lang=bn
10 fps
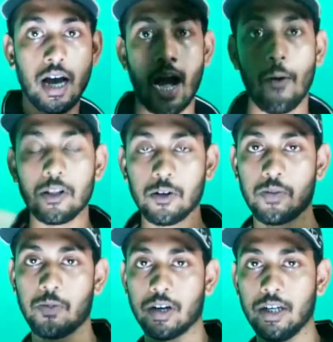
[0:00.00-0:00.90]
খাওয়া
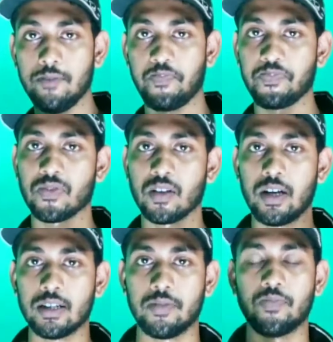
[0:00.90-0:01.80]
দাওয়ার পরে ঠিক
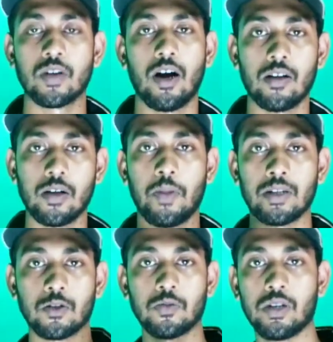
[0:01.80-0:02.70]
আছে খাওয়া দাওয়া পাঁচ
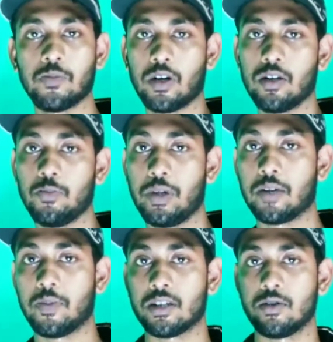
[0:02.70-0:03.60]
দশ মিনিট পরে
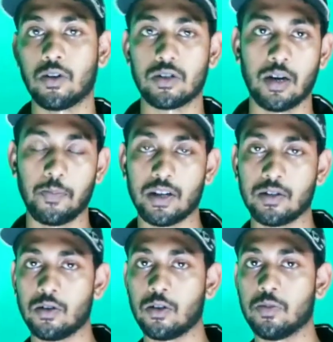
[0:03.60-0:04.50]
ব্রেকফাস্ট নেওয়ার পাঁচ
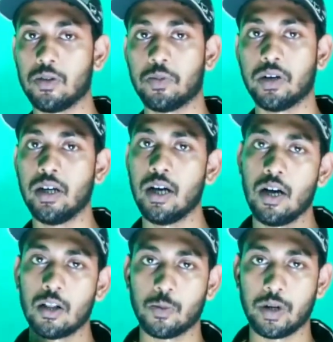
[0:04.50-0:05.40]
সাত দশ মিনিট পরে
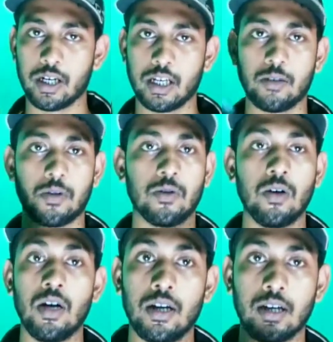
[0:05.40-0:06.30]
তোমরা এটা খেতে পারো
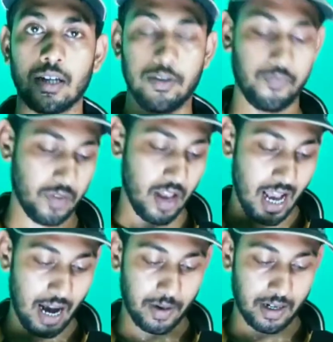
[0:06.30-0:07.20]
ঠিক আছে
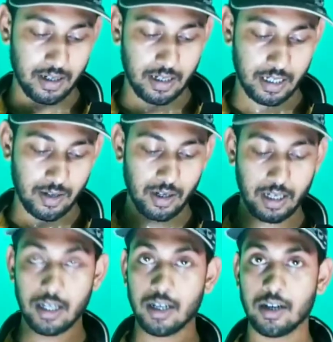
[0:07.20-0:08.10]
আবার এটা
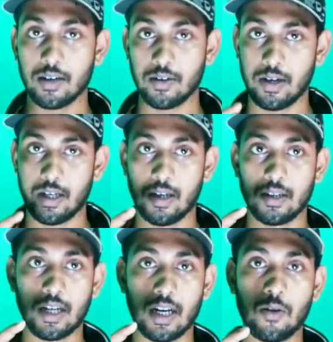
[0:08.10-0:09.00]
অনেকে
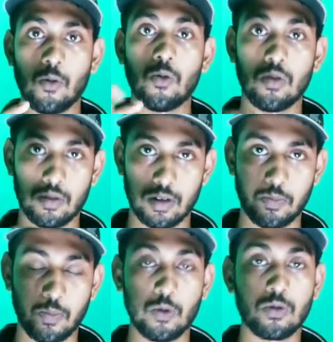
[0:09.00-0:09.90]
যারা
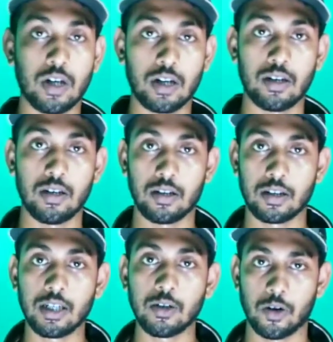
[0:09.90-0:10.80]
বহুত যারা
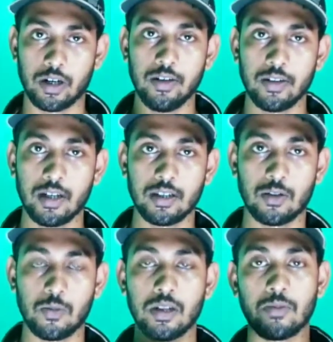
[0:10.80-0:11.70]
ড্রিঙ্ক করে ঠিক আছে
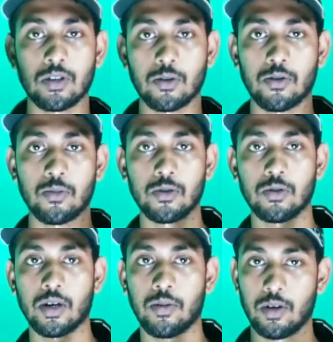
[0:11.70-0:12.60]
তোমাদের মধ্যে কোনো
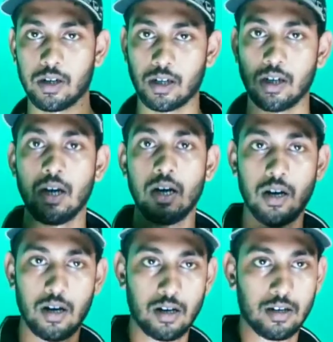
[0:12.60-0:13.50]
বন্ধুরা অনেক
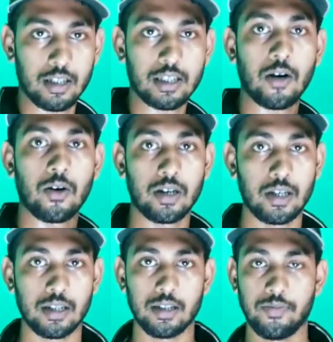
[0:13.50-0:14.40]
নেশা করে
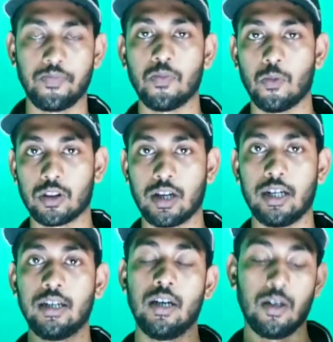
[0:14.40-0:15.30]
ঠিক আছে মদ
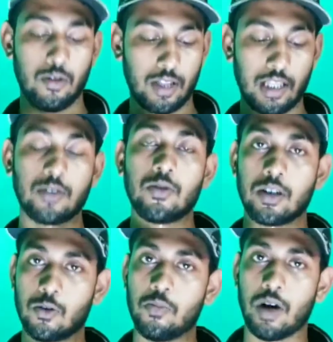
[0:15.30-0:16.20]
খায় তাদের জন্য
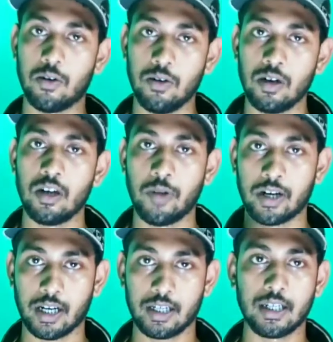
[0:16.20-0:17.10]
এটা খুব ভালো
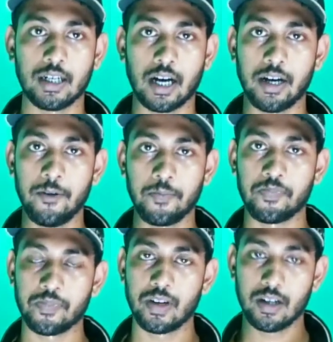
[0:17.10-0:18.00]
লিভারটাকে ঠিক রাখে
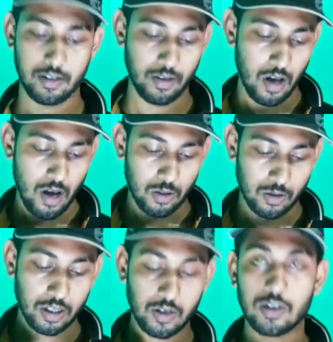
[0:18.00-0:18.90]
ঠিক আছে তো
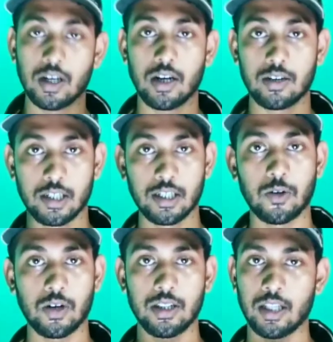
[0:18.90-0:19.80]
সেই জন্য যারা ড্রিঙ্ক
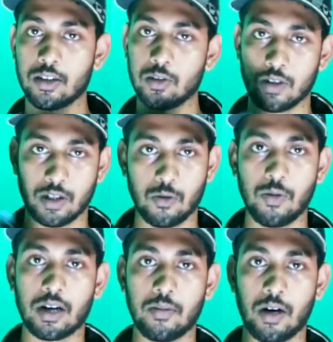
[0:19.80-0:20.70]
করে তাদের জন্য এটা খুব
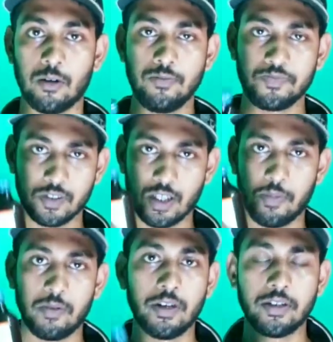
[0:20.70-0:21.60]
একটা ভালো
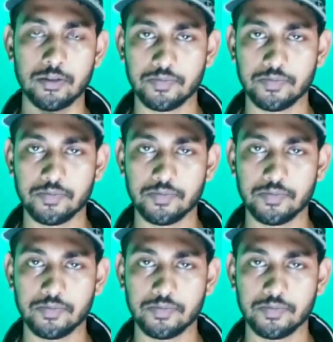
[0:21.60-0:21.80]
সাপ্লিমেন্ট